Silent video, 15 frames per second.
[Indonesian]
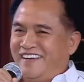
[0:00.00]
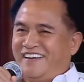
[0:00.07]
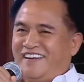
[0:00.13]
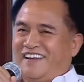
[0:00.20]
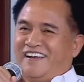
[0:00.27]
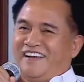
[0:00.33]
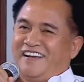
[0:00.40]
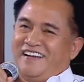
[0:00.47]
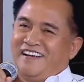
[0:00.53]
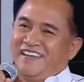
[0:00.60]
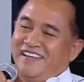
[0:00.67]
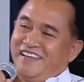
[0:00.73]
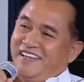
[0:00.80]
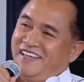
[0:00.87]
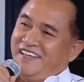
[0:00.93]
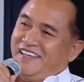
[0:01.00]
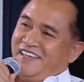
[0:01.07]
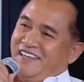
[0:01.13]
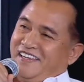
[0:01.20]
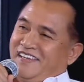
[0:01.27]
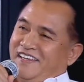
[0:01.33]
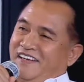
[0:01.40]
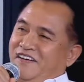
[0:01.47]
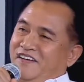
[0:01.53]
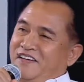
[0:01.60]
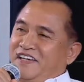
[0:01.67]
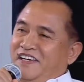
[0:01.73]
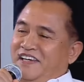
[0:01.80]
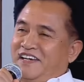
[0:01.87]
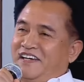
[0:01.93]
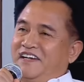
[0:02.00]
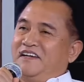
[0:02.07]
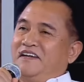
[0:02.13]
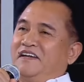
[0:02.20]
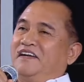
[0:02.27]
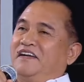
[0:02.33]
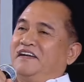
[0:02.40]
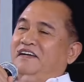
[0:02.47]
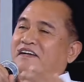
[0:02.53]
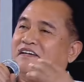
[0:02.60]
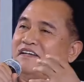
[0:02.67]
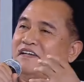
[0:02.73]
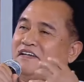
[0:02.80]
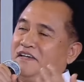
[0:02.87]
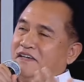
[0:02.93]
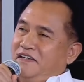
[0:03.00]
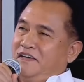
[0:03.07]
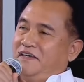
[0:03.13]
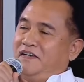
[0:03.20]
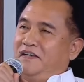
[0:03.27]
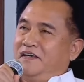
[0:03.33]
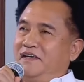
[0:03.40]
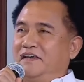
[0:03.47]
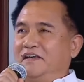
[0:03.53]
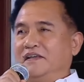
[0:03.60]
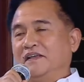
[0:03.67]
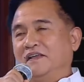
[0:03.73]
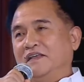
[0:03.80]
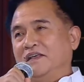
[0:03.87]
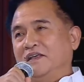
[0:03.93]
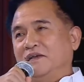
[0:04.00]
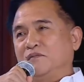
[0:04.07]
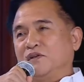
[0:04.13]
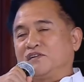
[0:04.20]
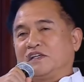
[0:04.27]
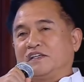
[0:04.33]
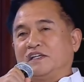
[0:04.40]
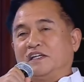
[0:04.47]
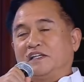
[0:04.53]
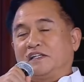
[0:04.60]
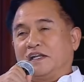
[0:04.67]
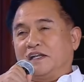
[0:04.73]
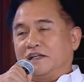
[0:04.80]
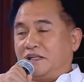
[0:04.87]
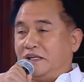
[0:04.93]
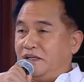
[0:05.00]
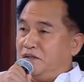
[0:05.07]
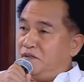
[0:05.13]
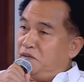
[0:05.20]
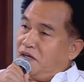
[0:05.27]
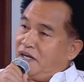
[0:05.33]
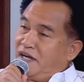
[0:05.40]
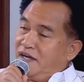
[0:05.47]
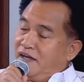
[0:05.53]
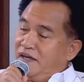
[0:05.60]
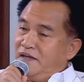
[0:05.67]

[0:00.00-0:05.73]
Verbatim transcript: nah, oke okay ya. Jadi bisa jadi tanda tanya juga.